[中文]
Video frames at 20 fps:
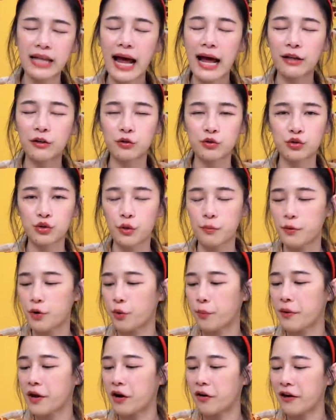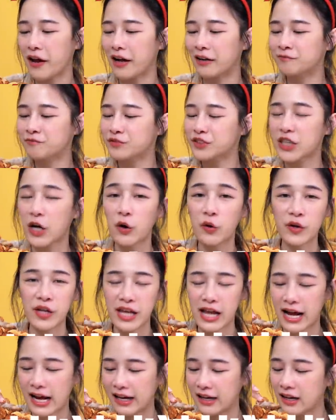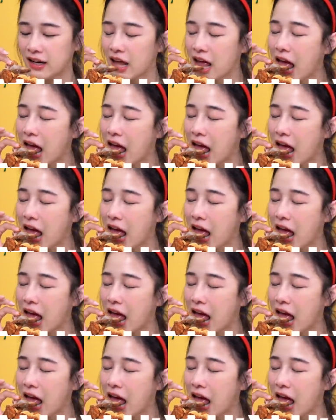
大家都做的比我漂亮，超厉害。